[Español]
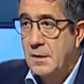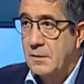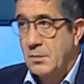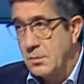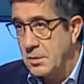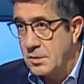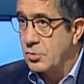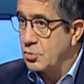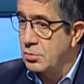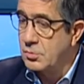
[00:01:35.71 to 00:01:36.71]
No, no,
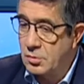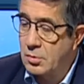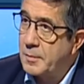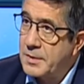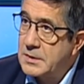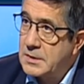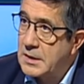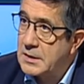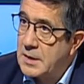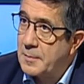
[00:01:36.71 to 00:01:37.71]
estos son todos
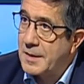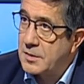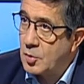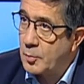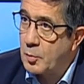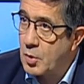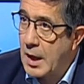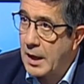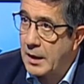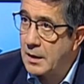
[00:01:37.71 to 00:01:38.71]
representantes del Partido
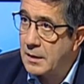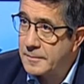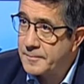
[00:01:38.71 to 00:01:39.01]
Popular, ¿eh?